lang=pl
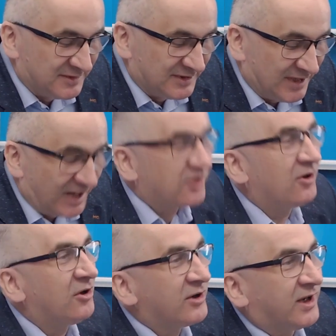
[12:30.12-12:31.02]

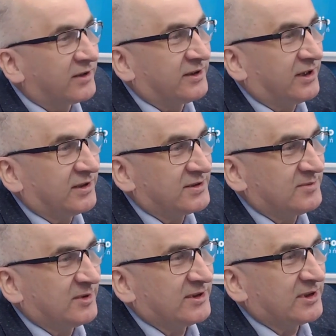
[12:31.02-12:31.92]
archeologia tak, jest chyba
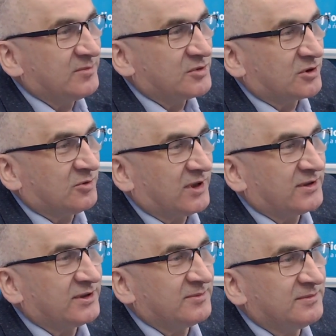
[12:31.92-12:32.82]
mhm. takim
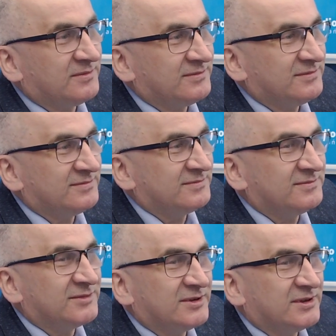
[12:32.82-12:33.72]
przykładem
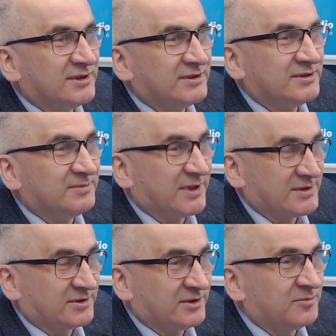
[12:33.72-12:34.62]
mm, bardzo
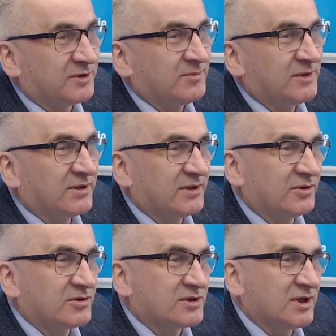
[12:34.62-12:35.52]
dobrym, dlatego
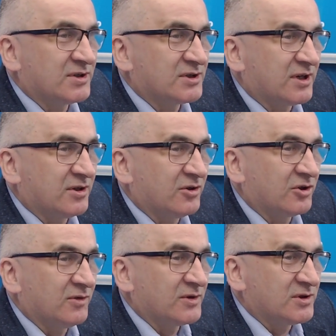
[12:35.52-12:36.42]
że, że
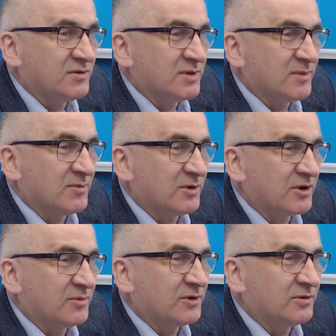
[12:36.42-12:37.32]
archeologowie rzeczywiście mają
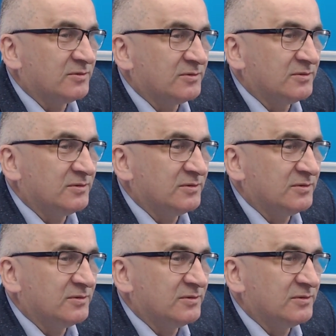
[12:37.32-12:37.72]
ogromną